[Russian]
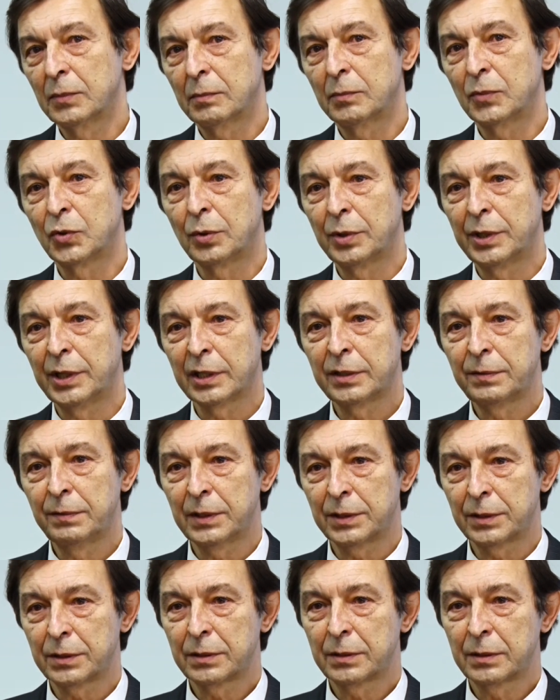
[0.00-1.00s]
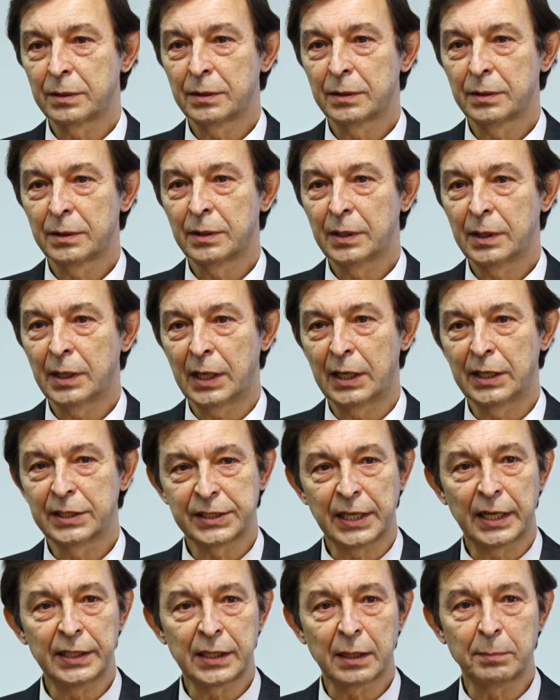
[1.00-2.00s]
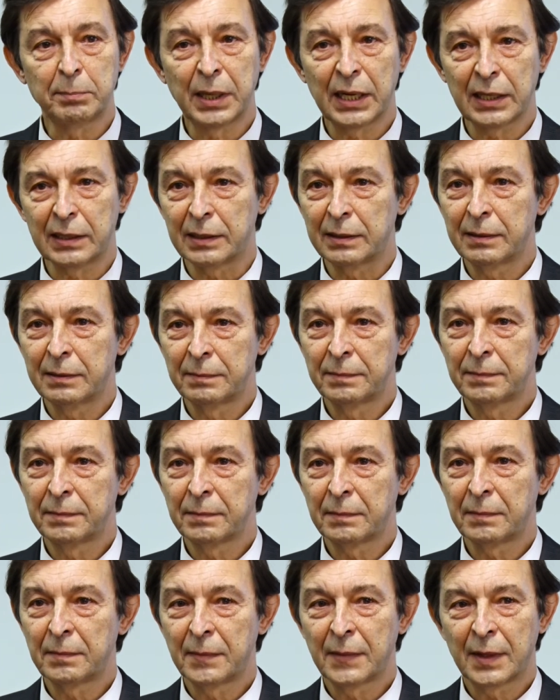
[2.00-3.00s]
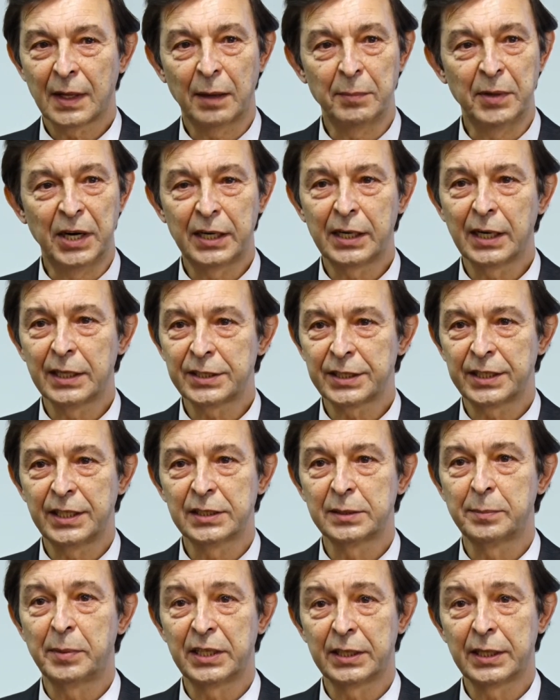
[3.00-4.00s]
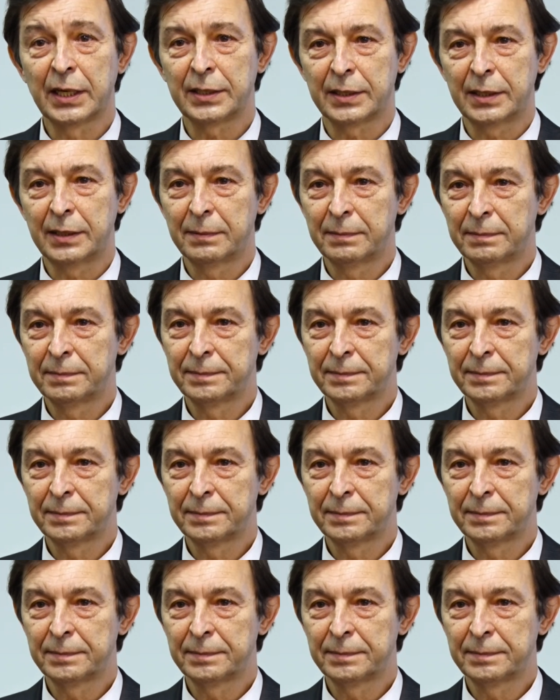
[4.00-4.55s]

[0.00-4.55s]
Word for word: Многие ответят. Александр Белл, американский изобретатель.